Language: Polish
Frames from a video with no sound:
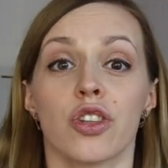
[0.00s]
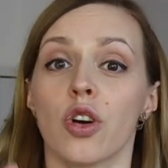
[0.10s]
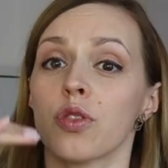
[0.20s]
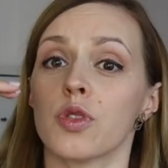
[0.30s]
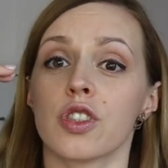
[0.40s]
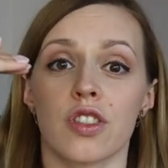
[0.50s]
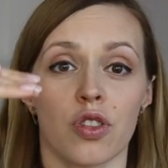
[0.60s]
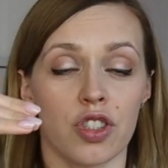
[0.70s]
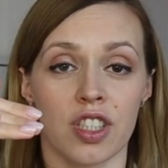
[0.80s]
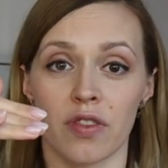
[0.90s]
to on może
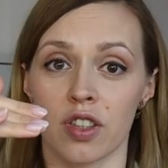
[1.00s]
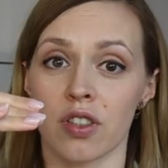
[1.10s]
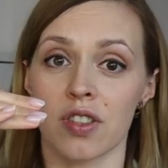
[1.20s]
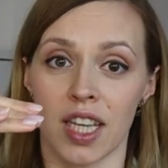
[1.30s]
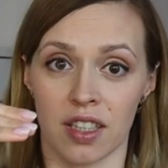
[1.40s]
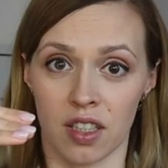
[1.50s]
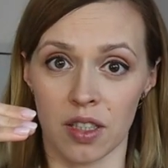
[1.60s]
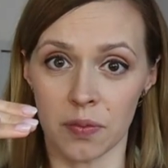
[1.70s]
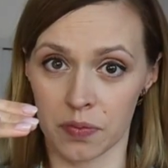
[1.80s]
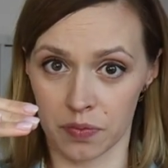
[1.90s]
skoczyć nawet do
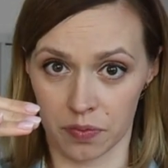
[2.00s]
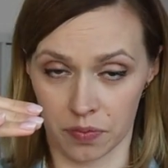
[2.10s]
setki,